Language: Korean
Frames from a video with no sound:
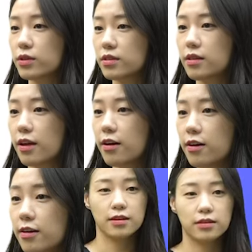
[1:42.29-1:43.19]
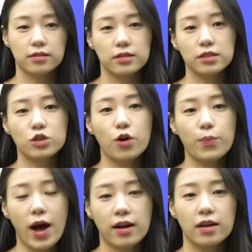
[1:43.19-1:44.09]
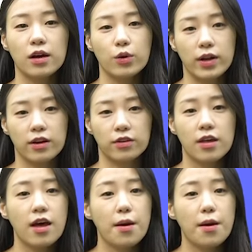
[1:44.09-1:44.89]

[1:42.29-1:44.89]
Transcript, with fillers: 있는데요. 증권 발행과 관련,